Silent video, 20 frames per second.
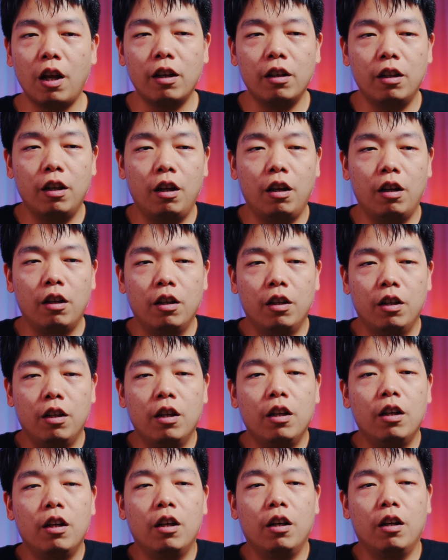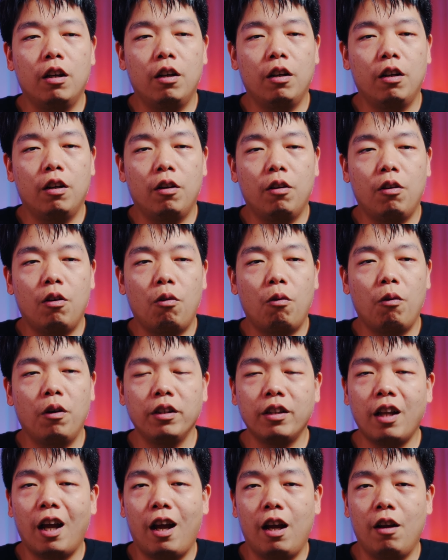他的
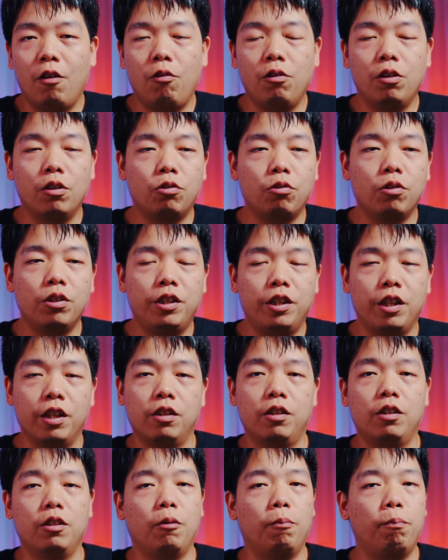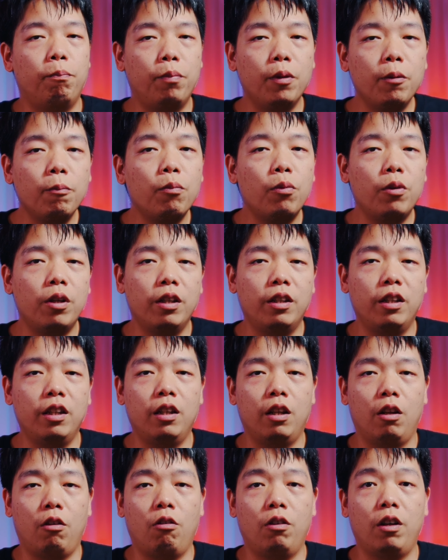回答或者说解释并不一
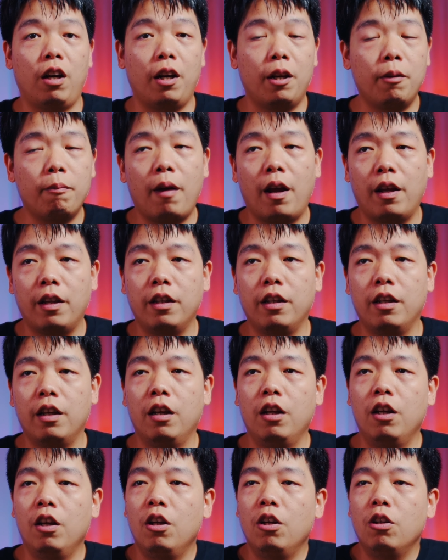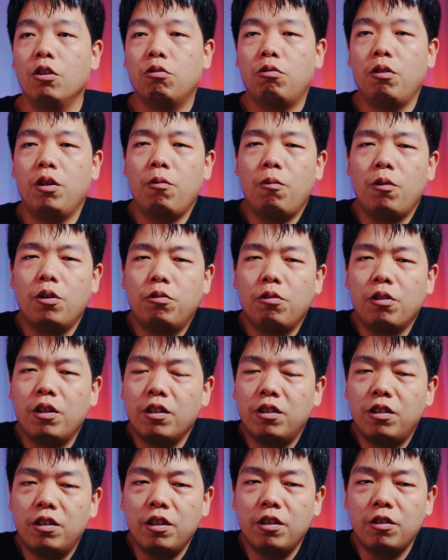定能够让你满意，所以我觉
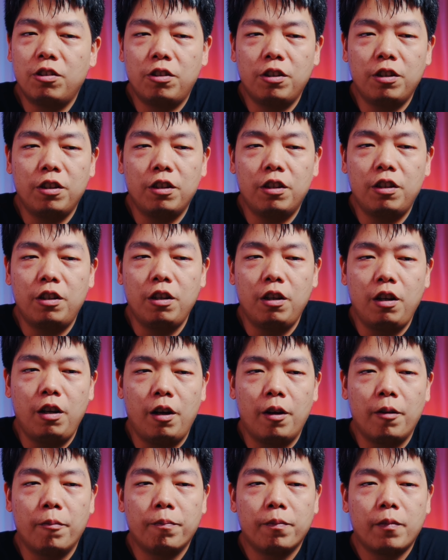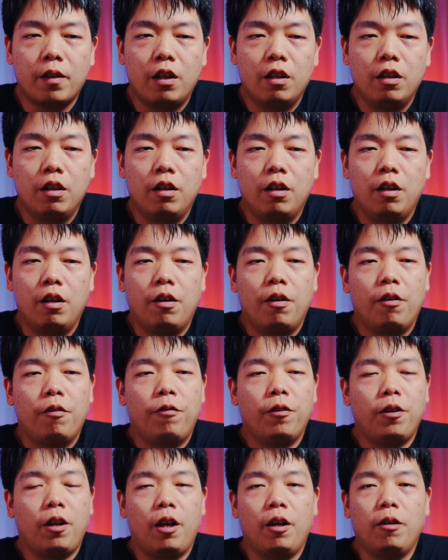得这是一个
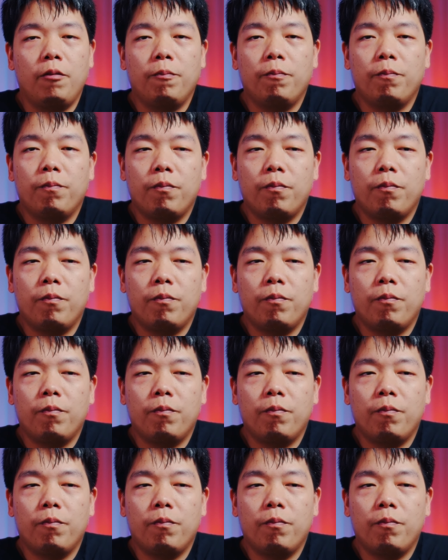非常